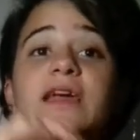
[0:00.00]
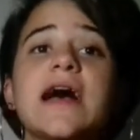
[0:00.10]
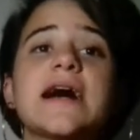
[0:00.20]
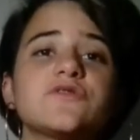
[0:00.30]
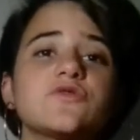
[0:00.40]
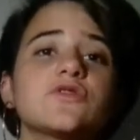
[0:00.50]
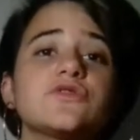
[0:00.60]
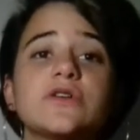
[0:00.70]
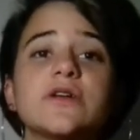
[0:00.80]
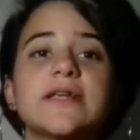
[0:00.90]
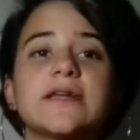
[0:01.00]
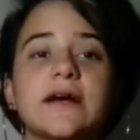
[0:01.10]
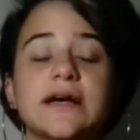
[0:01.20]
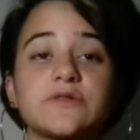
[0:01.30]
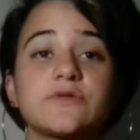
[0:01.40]
a
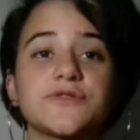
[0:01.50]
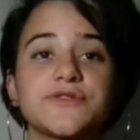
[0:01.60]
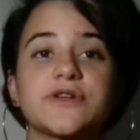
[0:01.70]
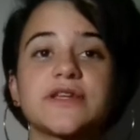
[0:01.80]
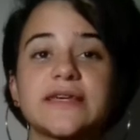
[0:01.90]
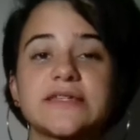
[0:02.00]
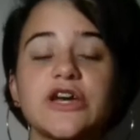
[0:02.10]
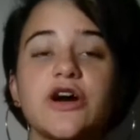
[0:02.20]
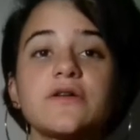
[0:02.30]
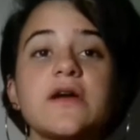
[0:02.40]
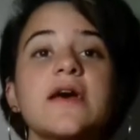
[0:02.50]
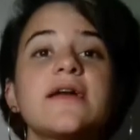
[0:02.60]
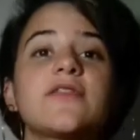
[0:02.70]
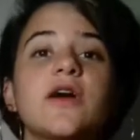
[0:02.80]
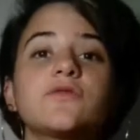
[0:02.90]
su, consolidación
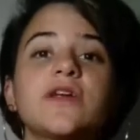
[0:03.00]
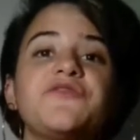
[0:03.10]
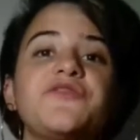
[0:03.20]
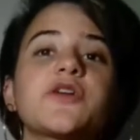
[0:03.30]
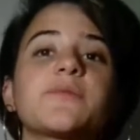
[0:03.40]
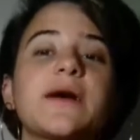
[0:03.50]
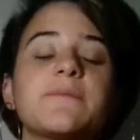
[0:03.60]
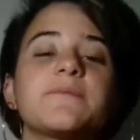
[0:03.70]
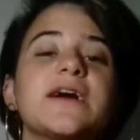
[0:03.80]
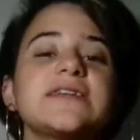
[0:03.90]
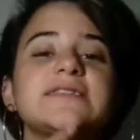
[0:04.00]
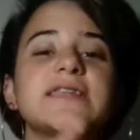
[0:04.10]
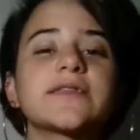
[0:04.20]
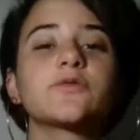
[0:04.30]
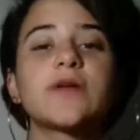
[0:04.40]
de una forma más
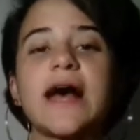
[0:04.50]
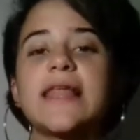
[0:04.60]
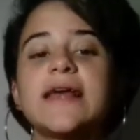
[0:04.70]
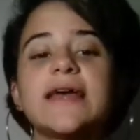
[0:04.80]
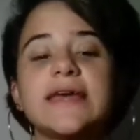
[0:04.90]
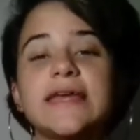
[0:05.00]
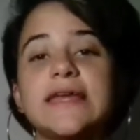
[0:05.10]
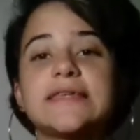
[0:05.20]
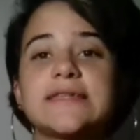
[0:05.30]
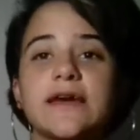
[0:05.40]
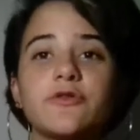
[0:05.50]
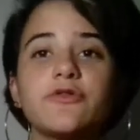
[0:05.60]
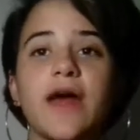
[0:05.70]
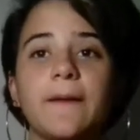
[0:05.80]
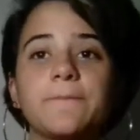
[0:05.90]
natural y
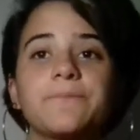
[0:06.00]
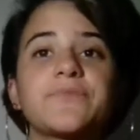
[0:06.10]
segura.